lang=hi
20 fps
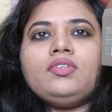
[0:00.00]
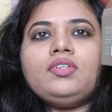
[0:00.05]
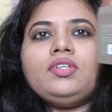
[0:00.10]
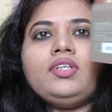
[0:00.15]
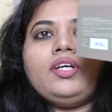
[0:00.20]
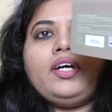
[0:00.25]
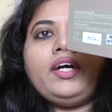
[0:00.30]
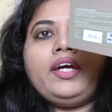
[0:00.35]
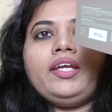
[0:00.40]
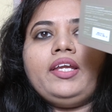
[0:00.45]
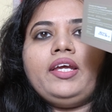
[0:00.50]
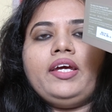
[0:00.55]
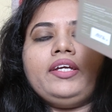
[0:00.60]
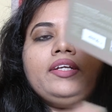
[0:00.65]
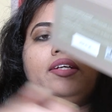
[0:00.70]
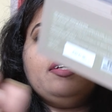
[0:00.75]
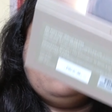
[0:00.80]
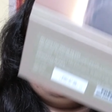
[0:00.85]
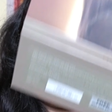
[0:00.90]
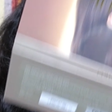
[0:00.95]
ये
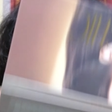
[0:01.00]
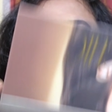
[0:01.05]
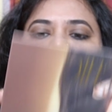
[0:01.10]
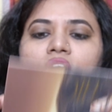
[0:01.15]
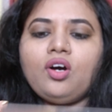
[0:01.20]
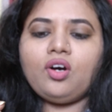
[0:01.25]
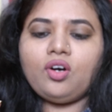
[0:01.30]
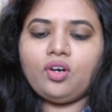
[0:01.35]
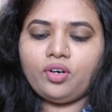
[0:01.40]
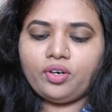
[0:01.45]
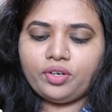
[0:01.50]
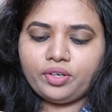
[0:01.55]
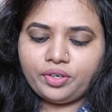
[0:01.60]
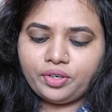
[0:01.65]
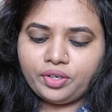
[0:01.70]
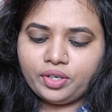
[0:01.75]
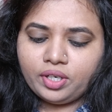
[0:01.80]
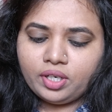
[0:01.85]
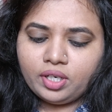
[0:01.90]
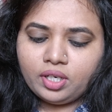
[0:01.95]
हाइलाइटर है और
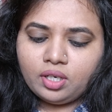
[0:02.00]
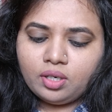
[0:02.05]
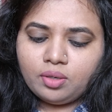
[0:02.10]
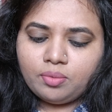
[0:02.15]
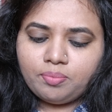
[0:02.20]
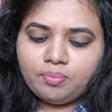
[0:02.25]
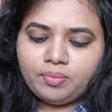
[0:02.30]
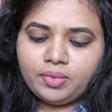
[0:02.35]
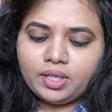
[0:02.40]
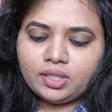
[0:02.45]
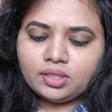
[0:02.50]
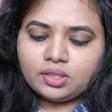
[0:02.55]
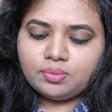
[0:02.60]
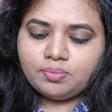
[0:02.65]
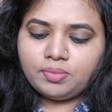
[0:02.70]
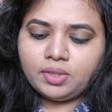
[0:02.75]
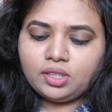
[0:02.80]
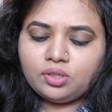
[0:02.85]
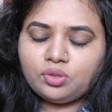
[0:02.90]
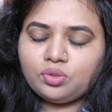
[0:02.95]
ब्लश
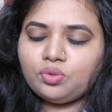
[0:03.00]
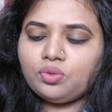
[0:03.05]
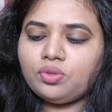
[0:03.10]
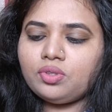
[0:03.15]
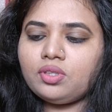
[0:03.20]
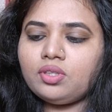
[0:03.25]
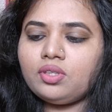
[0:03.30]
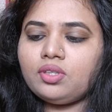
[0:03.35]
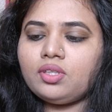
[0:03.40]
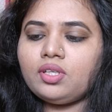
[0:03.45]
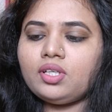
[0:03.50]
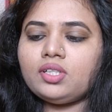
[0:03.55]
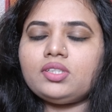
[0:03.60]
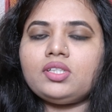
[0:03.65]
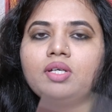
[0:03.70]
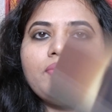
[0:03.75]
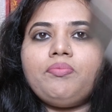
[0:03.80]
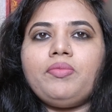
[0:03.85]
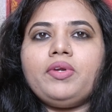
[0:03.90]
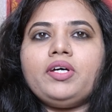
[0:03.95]
में सुंदर
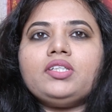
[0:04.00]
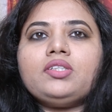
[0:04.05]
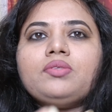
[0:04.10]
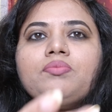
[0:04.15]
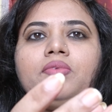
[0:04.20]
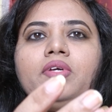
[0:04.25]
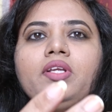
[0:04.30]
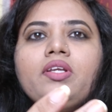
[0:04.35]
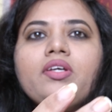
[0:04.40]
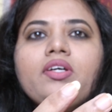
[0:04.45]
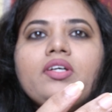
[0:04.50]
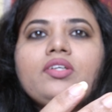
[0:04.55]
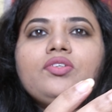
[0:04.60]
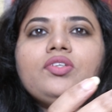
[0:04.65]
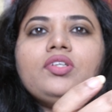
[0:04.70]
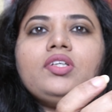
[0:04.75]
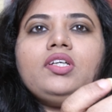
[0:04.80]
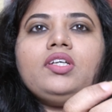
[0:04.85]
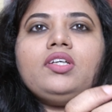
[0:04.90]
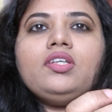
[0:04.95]
सा ब्लश मिल रहा है जो
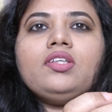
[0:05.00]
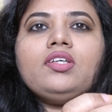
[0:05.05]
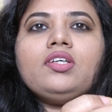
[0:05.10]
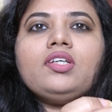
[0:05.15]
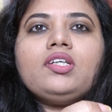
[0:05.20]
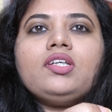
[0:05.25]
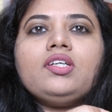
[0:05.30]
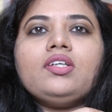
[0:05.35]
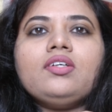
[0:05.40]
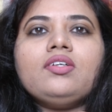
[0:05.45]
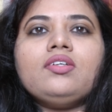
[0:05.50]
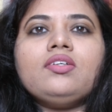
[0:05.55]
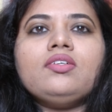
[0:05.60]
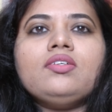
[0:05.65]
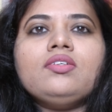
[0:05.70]
कि देखिए